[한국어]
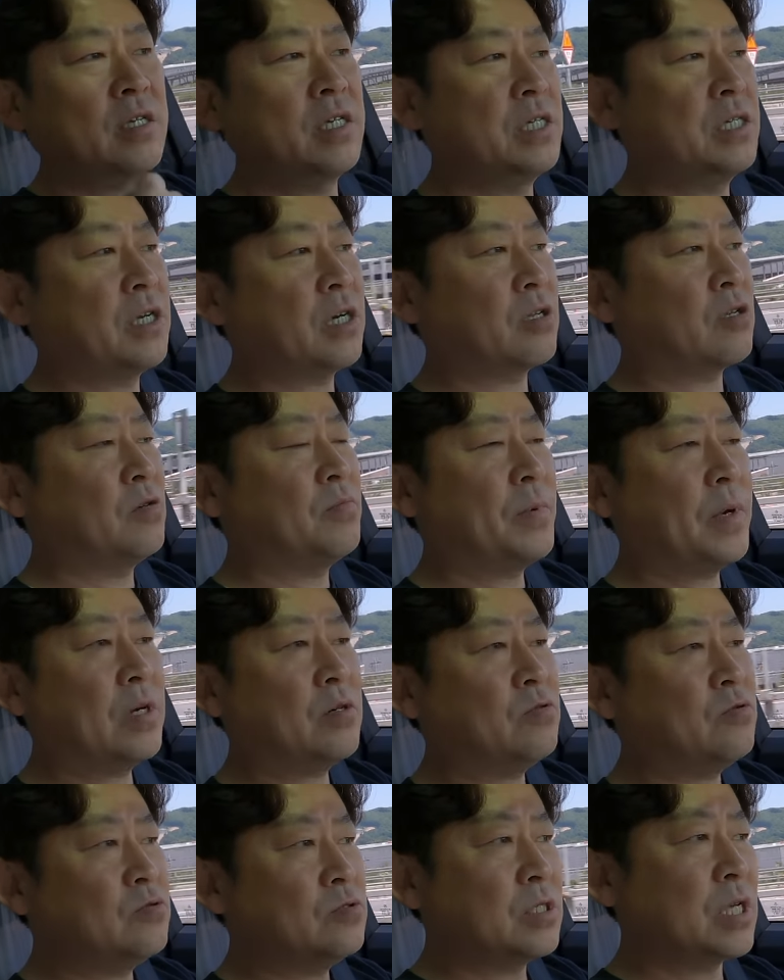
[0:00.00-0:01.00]
인젝터를
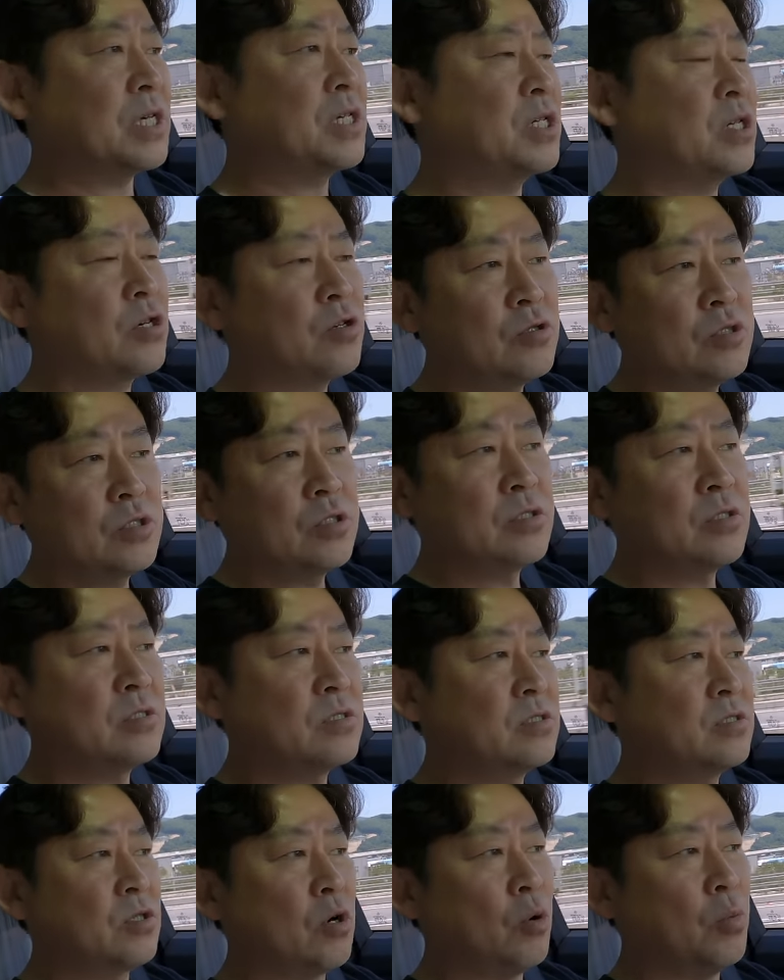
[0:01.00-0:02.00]
빼고 내시경을
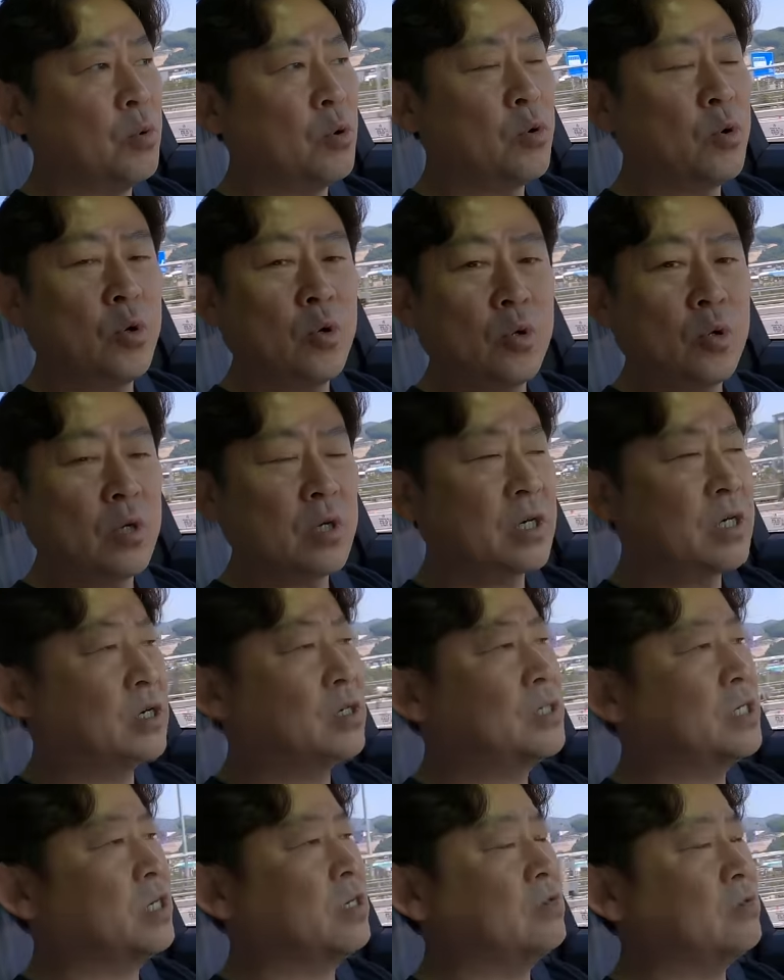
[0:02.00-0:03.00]
넣어보고
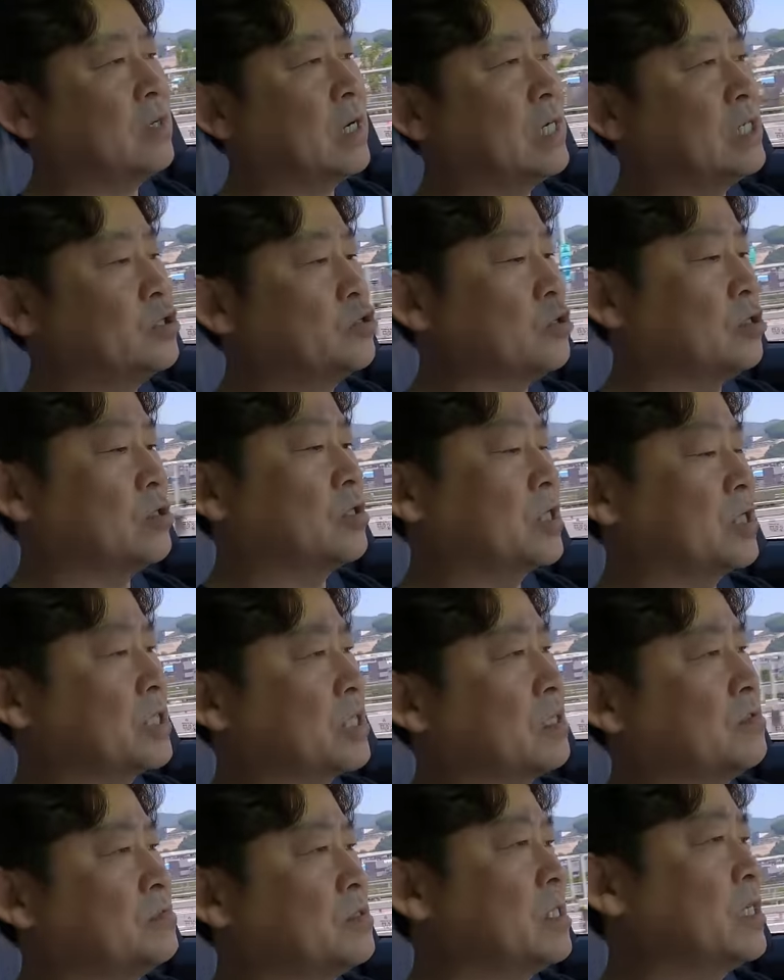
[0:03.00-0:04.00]
그런 작업을 할 수 없기
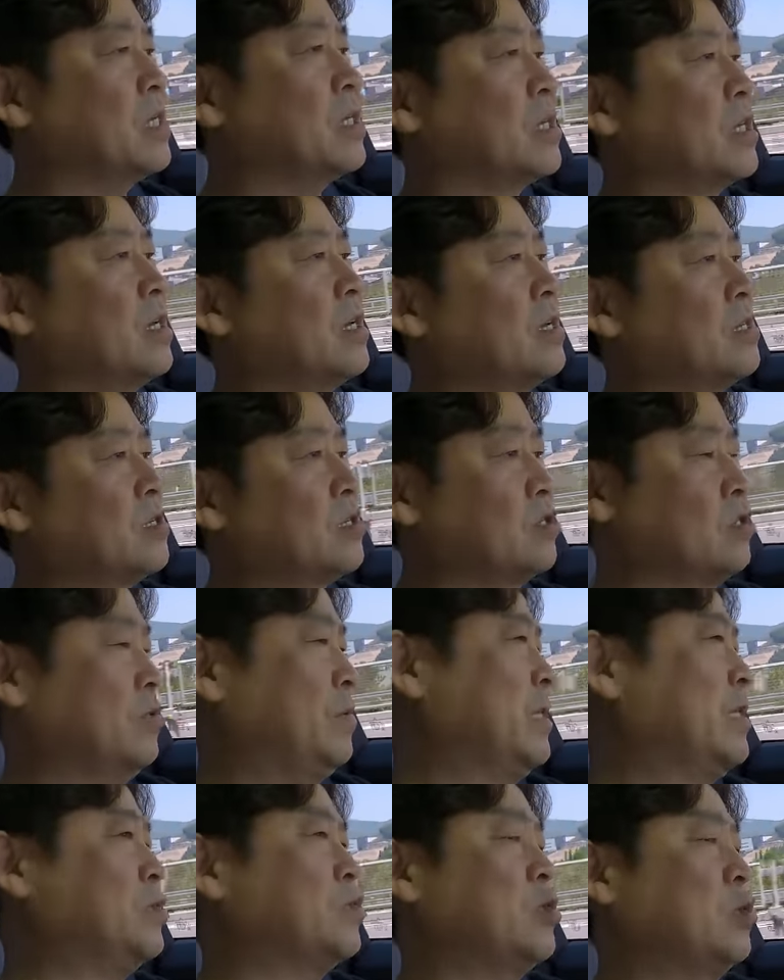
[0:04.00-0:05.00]
때문에
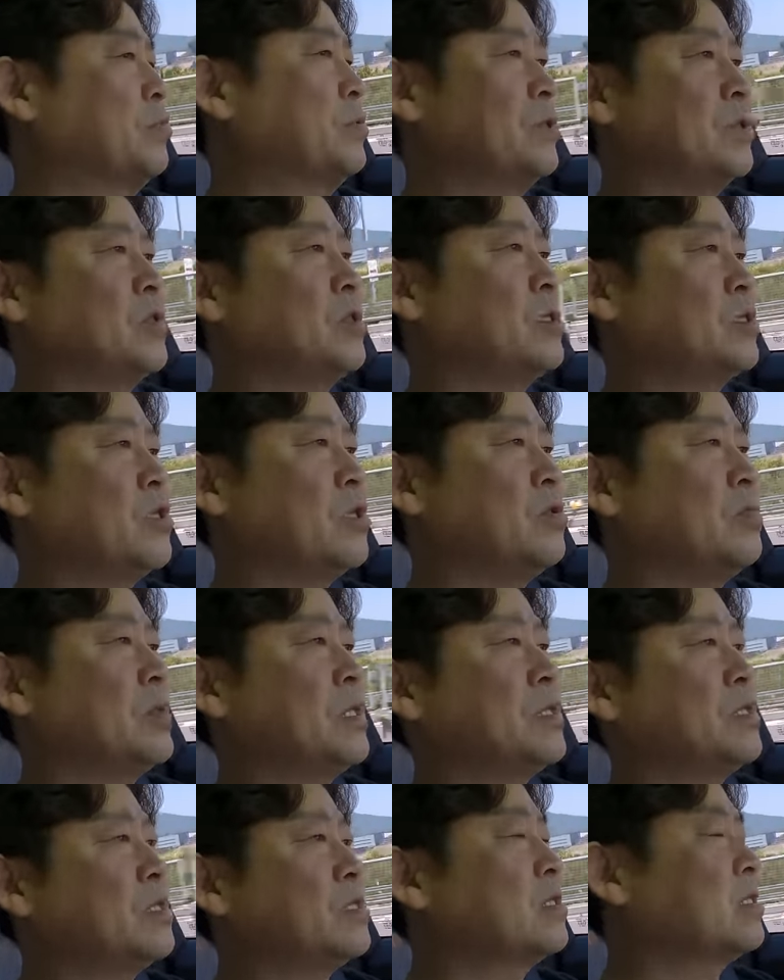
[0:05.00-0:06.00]
점검할 수가 없었어요
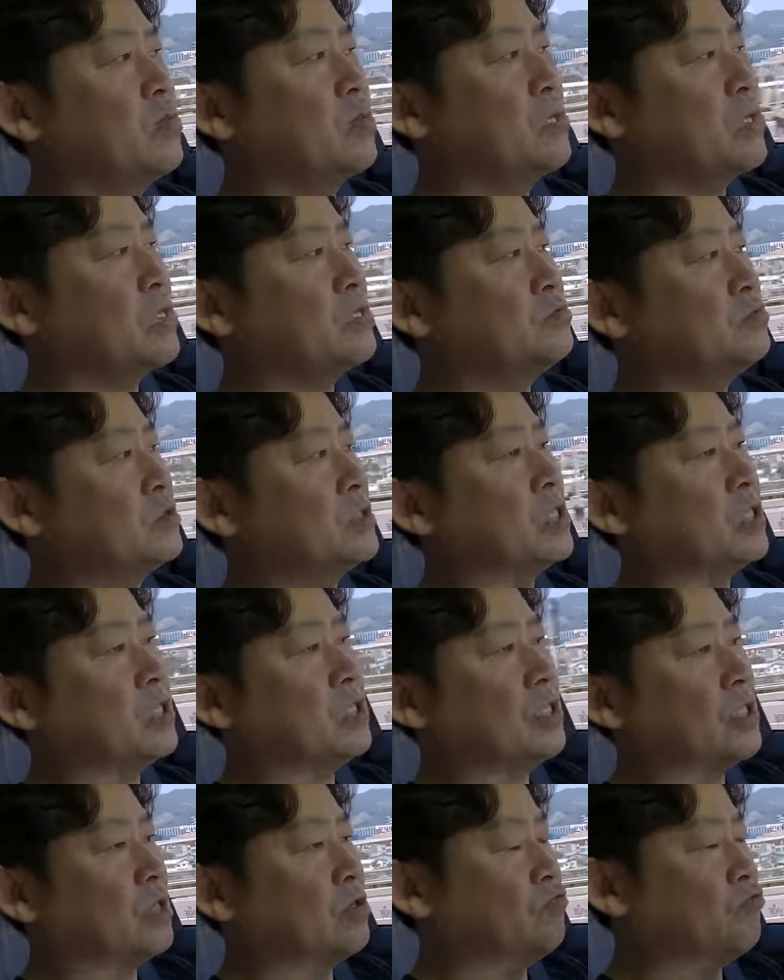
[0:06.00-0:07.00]
처음에는
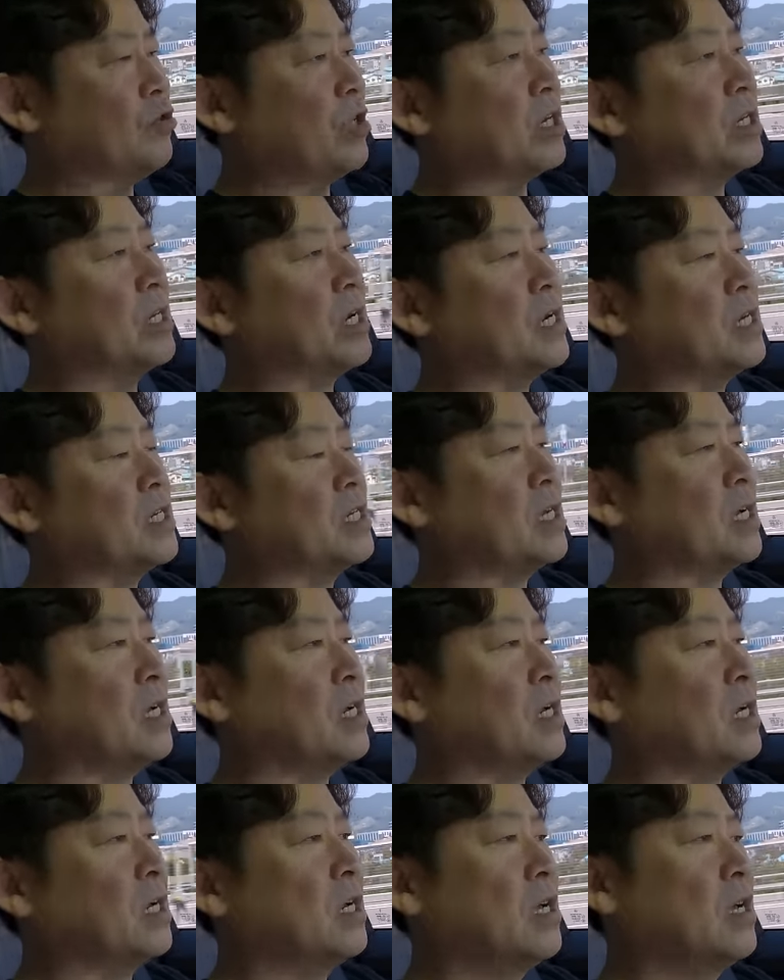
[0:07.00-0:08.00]
차주분께서 이제 운행을
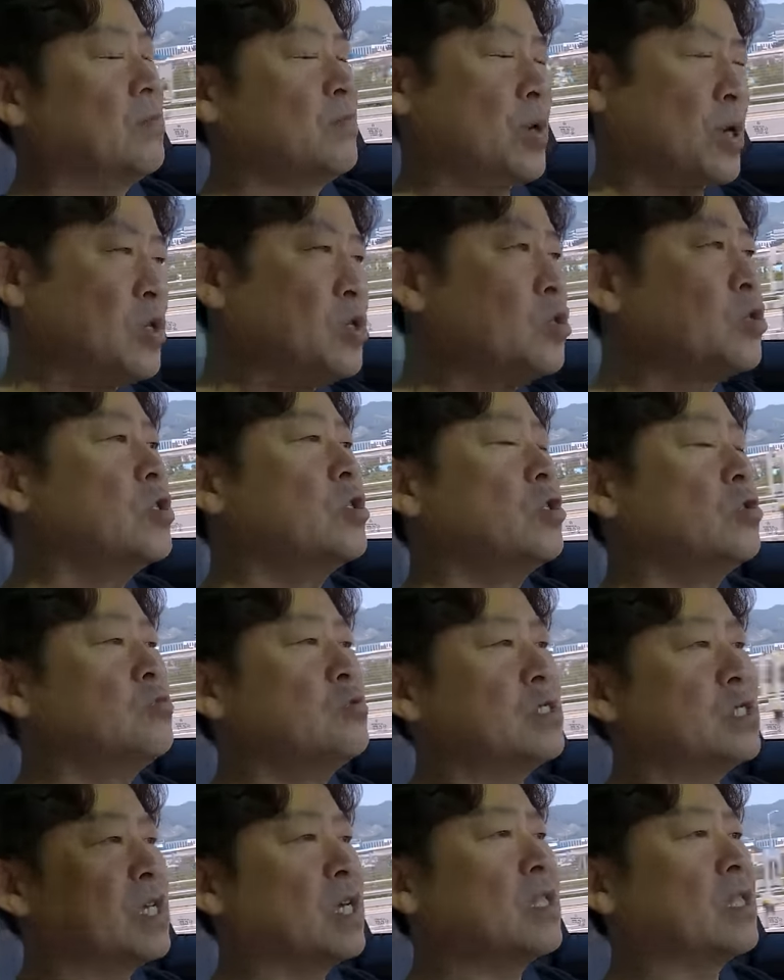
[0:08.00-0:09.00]
하시다가 변속이
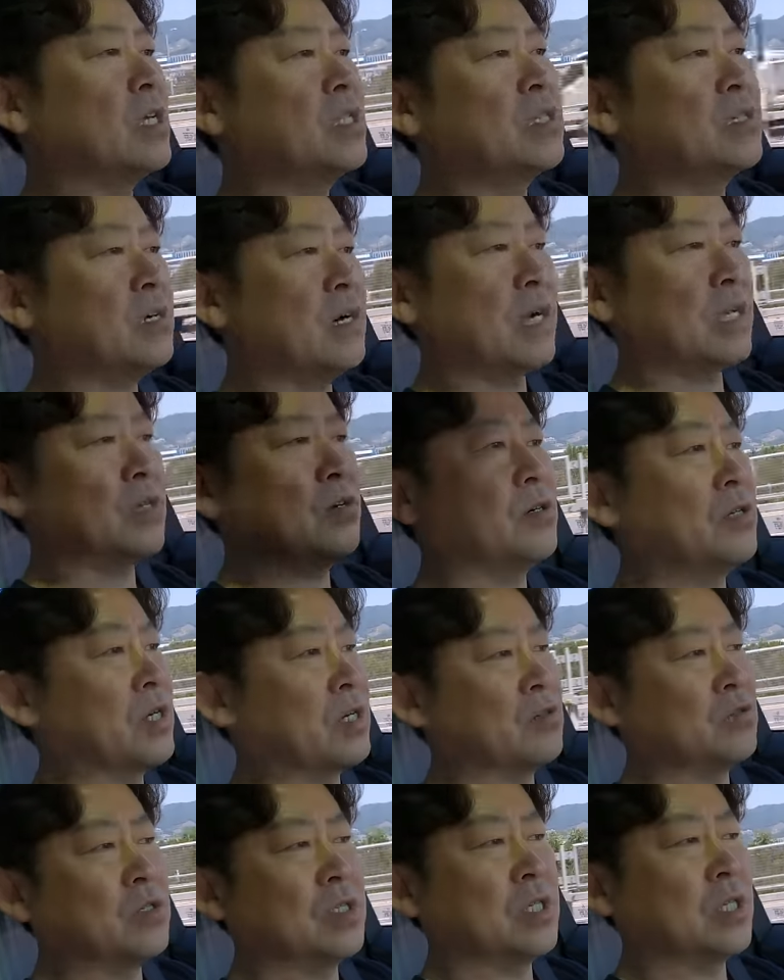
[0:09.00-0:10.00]
너무 늦게 되는 것
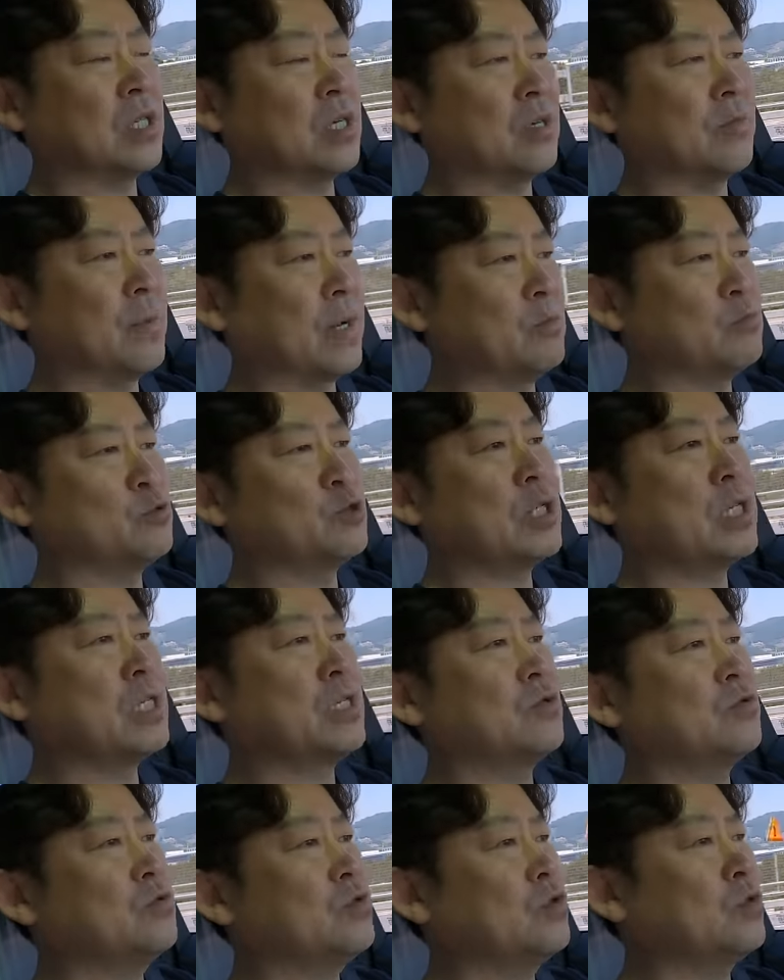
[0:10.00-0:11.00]
같아라고 이제
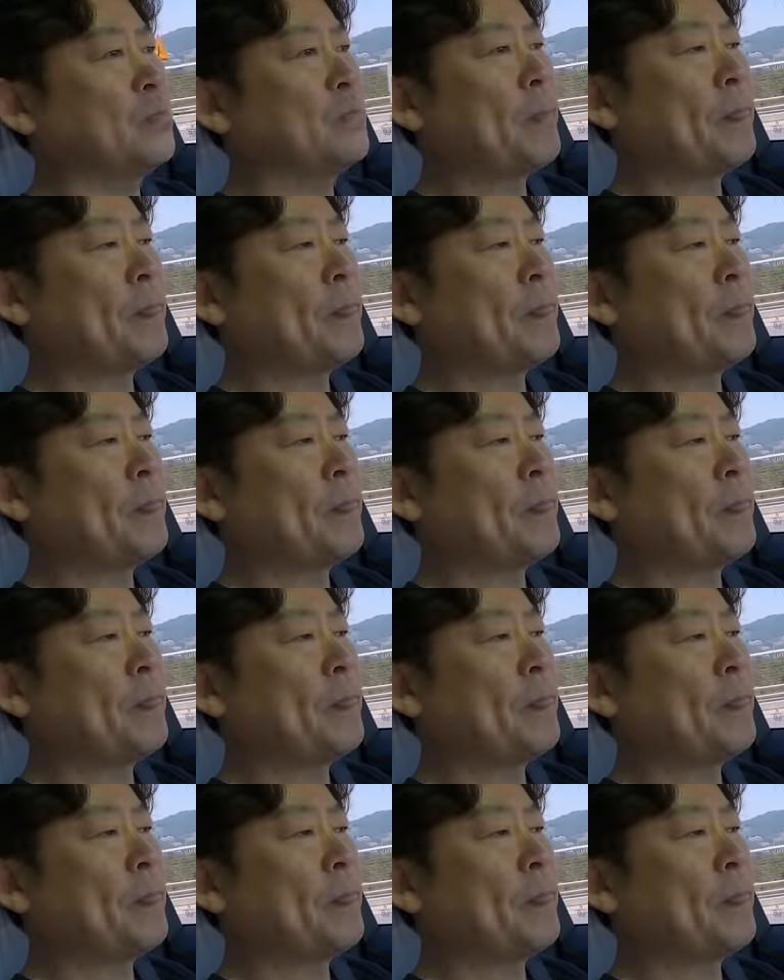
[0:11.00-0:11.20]
방문하시고